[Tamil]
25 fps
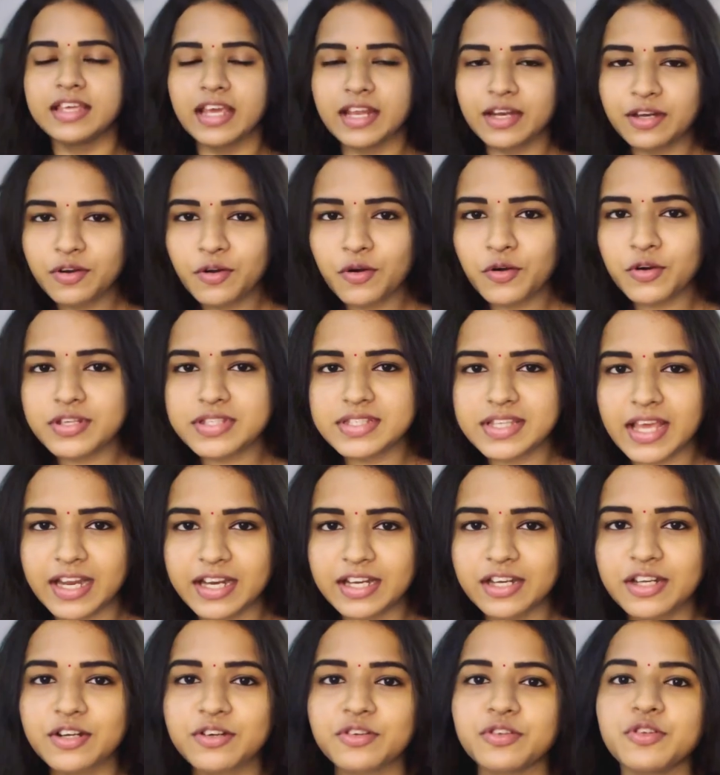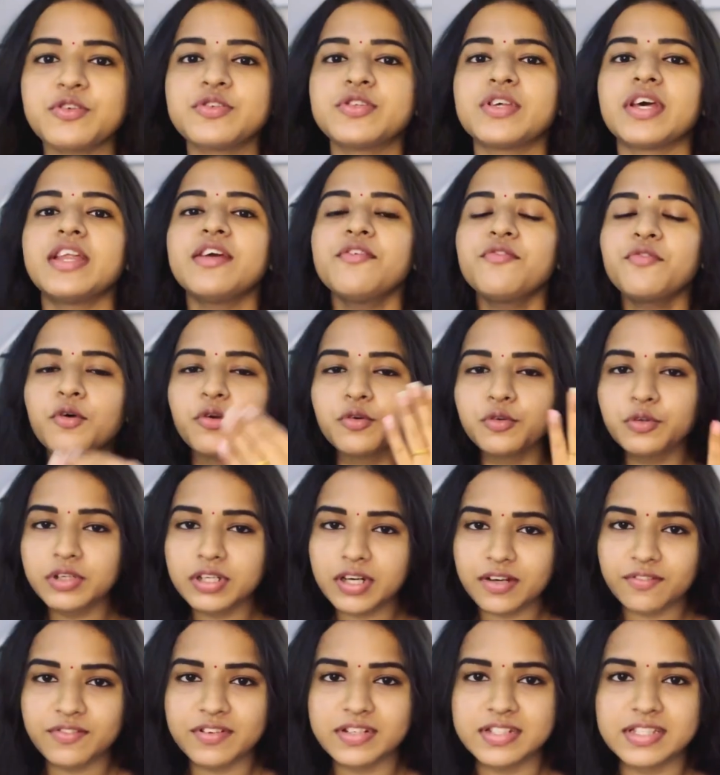என்னோட சைடில் இருந்தும் சரி
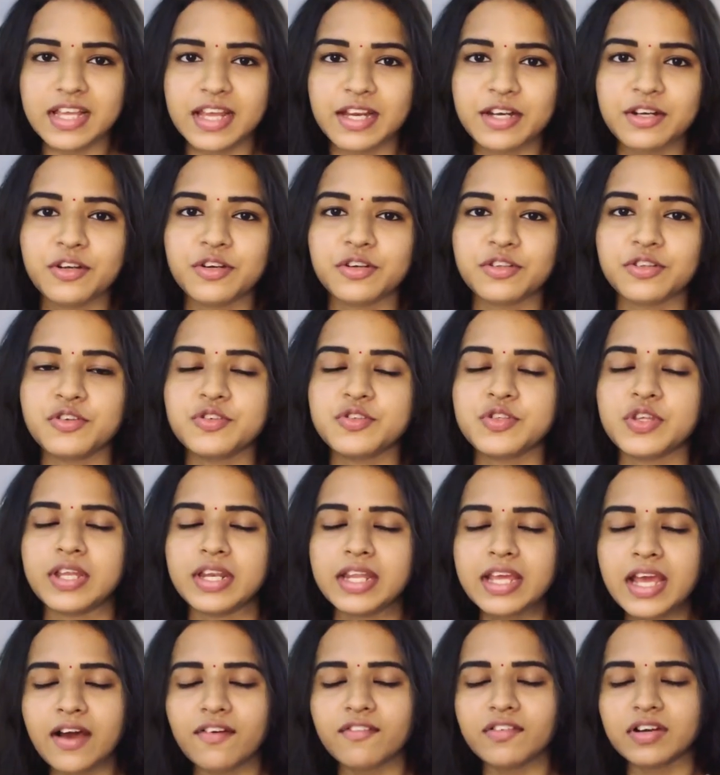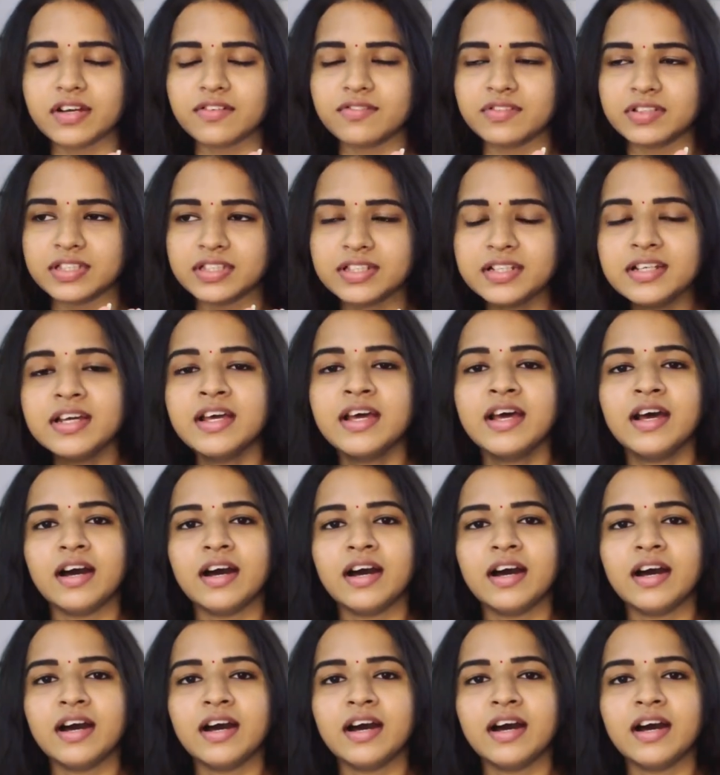ஃபோட்டோகிராஃபர் சைடில் இருந்தும் சரி அவங்க வந்து